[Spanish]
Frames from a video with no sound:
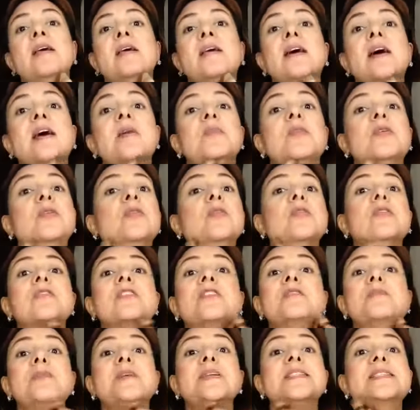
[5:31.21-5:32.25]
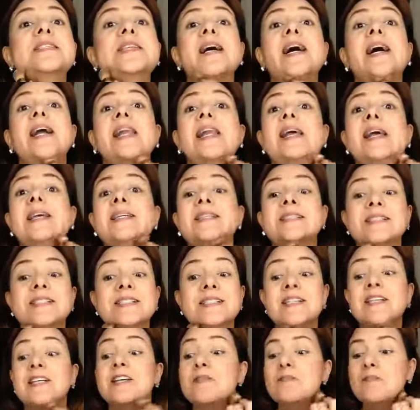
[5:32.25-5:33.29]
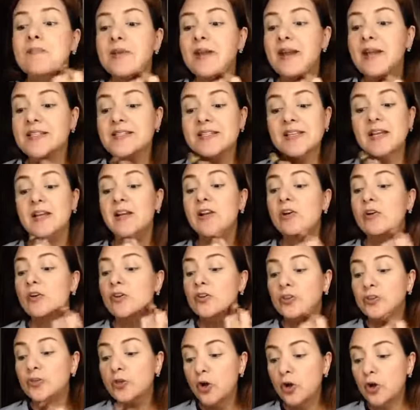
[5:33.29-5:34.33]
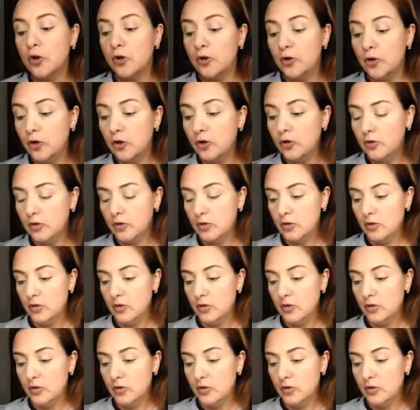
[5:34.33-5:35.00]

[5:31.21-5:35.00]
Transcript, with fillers: Hay productos especiales para hacer el contorno.